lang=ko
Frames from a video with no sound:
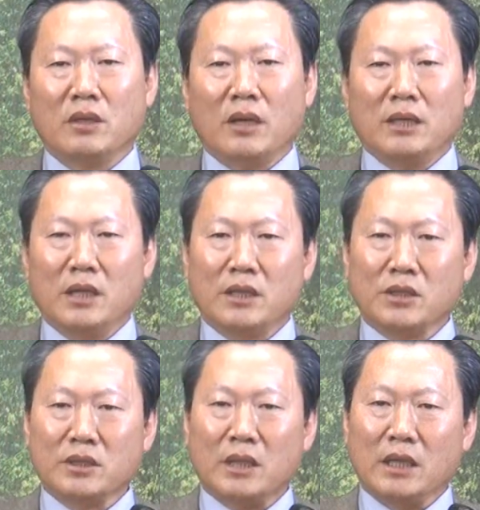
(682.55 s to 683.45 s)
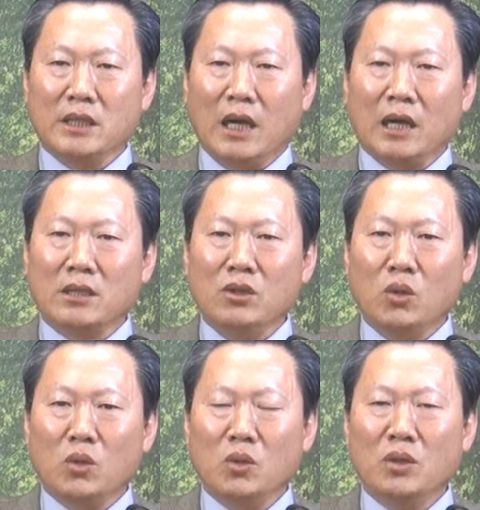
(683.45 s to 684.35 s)
하나님께서 자기
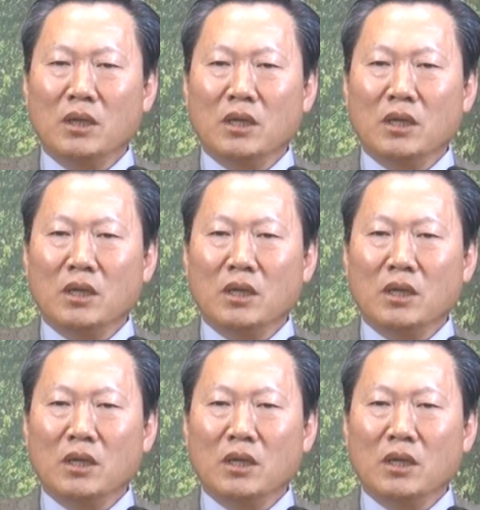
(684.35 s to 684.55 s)
아들로